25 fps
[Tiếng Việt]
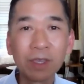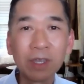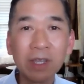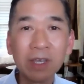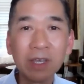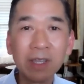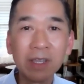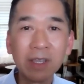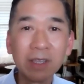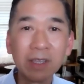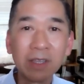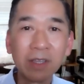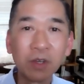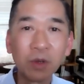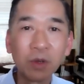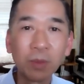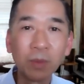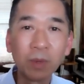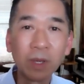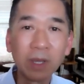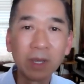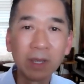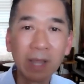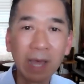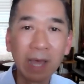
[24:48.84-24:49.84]
Cho nên
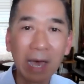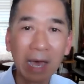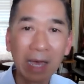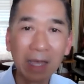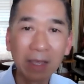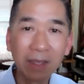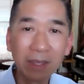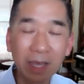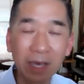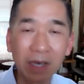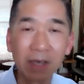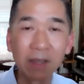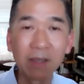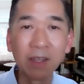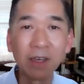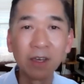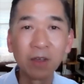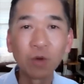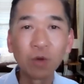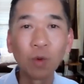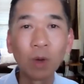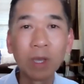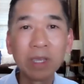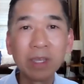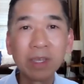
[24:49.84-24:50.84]
Jimmy đã nhận
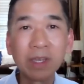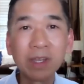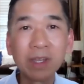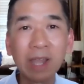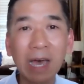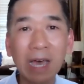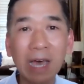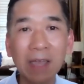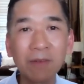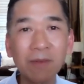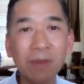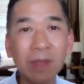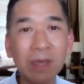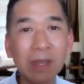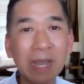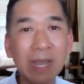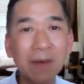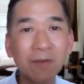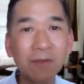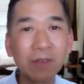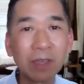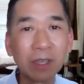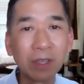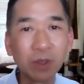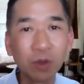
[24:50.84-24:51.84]
lời quay trở lại để
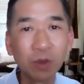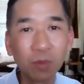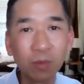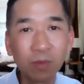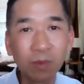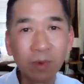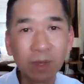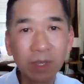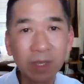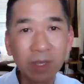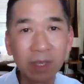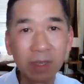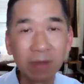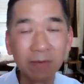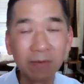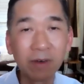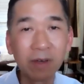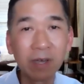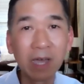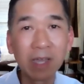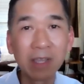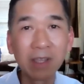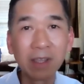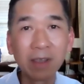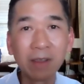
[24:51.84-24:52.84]
làm việc chung với chị
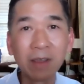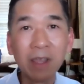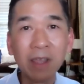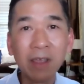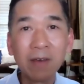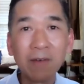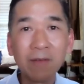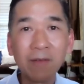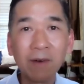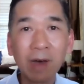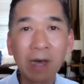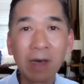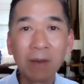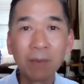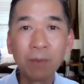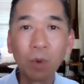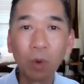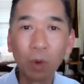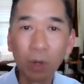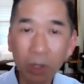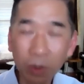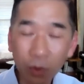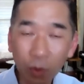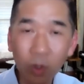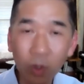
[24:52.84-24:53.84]
Vân Anh, và
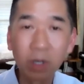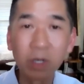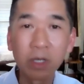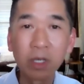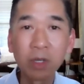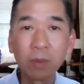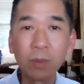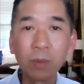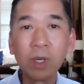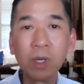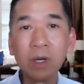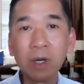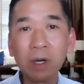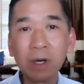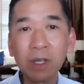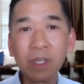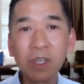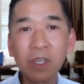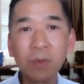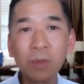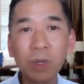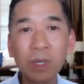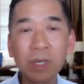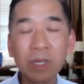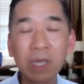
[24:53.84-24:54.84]
mỗi tuần Jimmy hứa
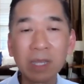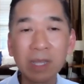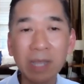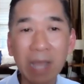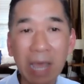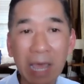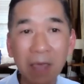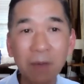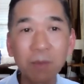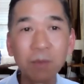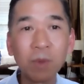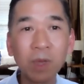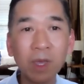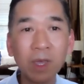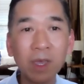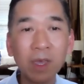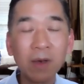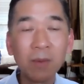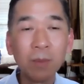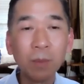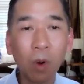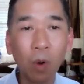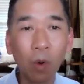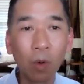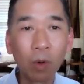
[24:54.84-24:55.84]
Jimmy sẽ đem
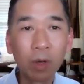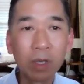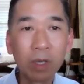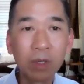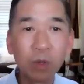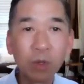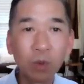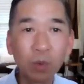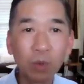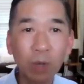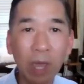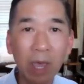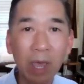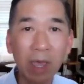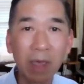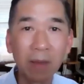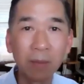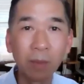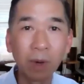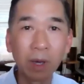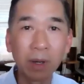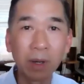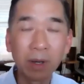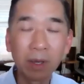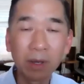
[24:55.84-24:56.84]
một cái chủ đề
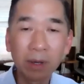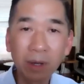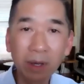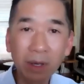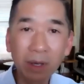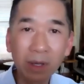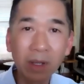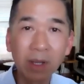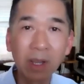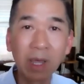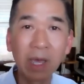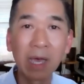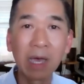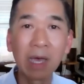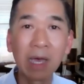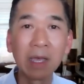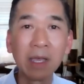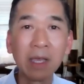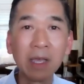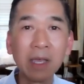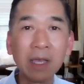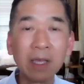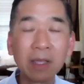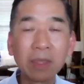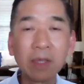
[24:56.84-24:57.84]
mà nó rất
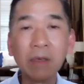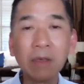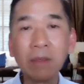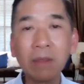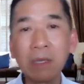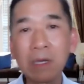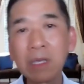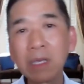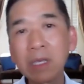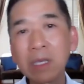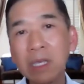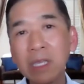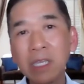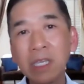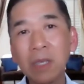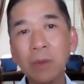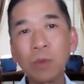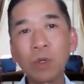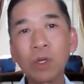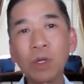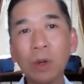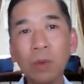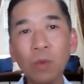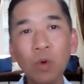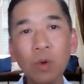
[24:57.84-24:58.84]
là từ những cái kinh
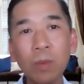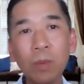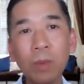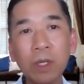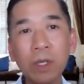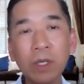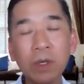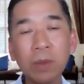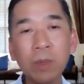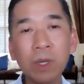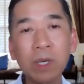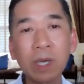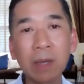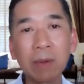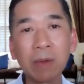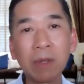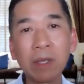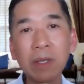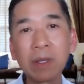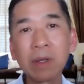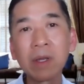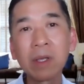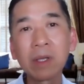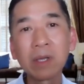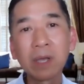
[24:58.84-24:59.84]
nghiệm sống của mình, Jimmy cảm
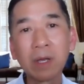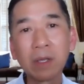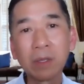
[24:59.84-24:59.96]
thấy rất là